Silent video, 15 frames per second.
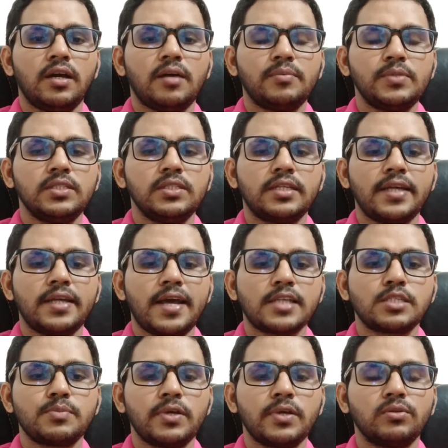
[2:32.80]
আপনি যে
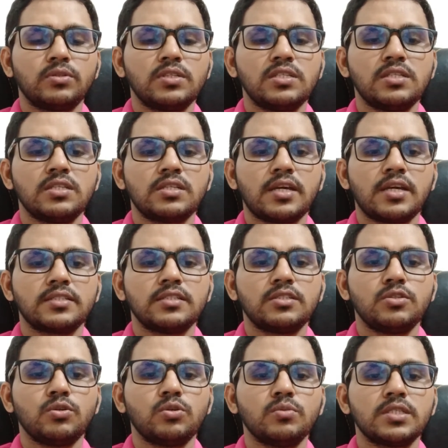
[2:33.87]
ট্যাক্স পে করতেছেন ট্যাক্সের
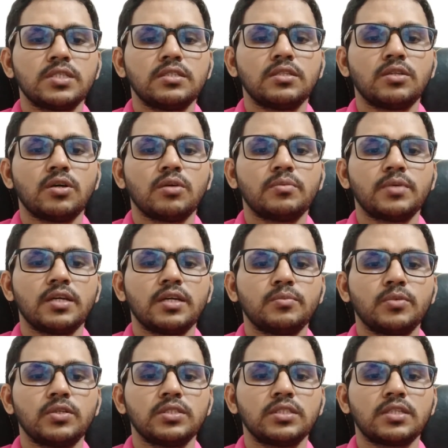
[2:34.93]
ডকুমেন্টস দিতে হবে
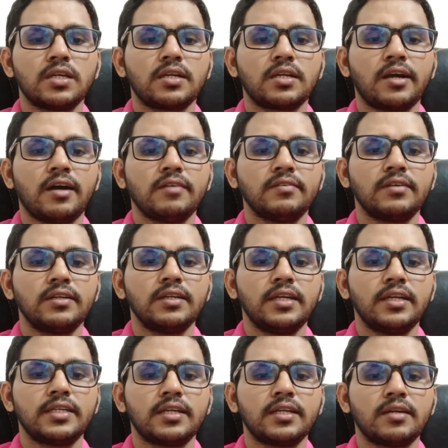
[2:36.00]
এরপরে যেটা একটা কাভারিং
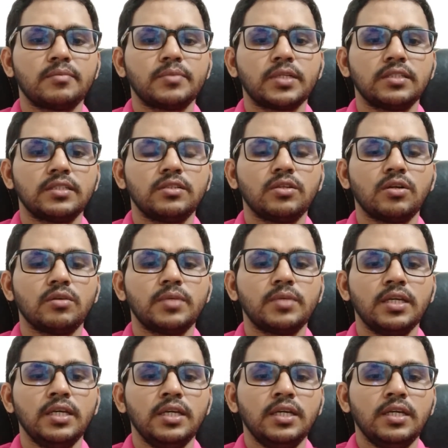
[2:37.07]
ক্লিয়ারিং লেটার আপনাকে দিতে হবে
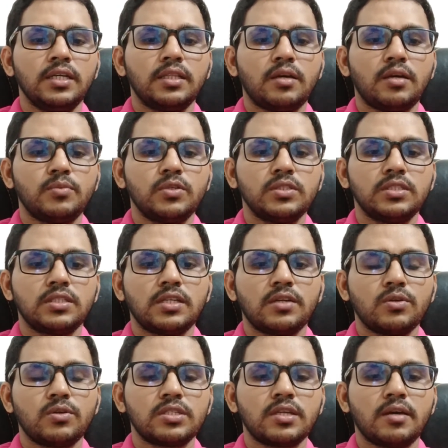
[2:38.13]
তারপরে যেটা
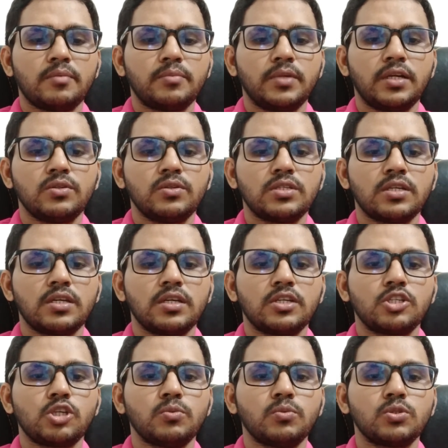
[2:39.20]
রয়েছে আপনার হচ্ছে
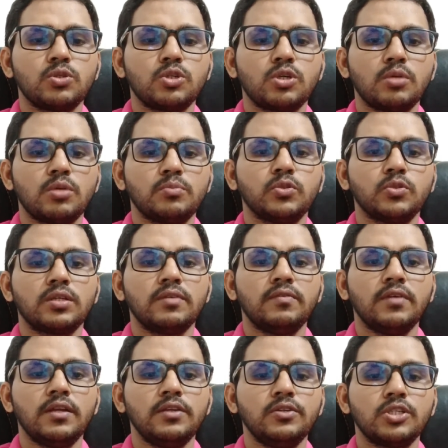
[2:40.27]
সমস্ত সম্পদকে
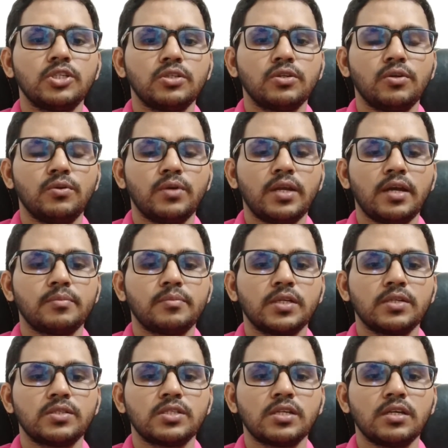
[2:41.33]
ভ্যালুয়েশন করে আপনি
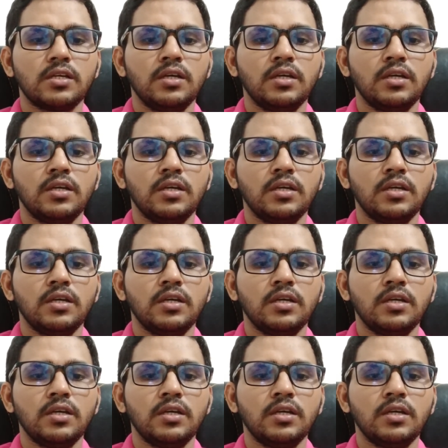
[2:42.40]
হচ্ছে